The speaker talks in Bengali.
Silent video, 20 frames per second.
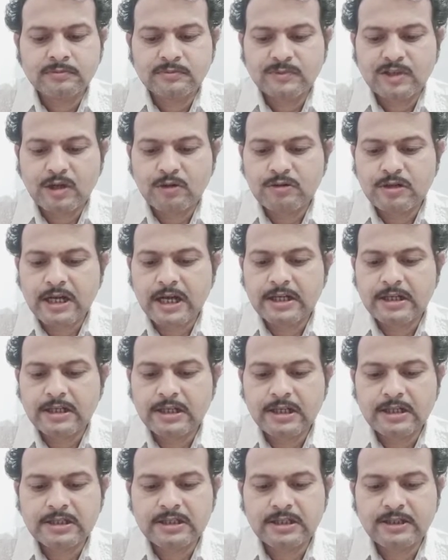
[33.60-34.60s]
দেখো টাইটেল
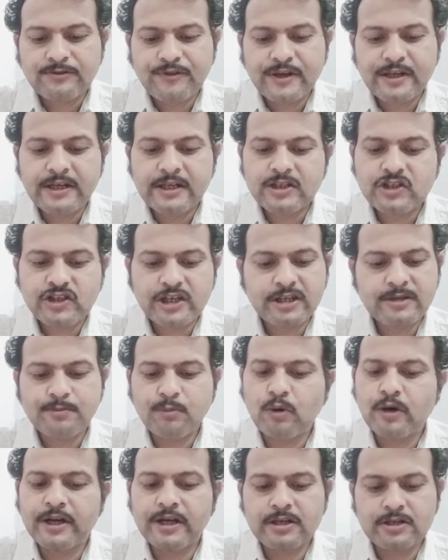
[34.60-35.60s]
আছে দ্য ফিনিশিং
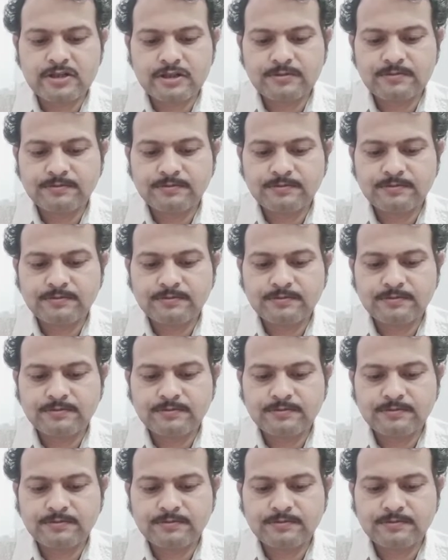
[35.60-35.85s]
পয়েন্ট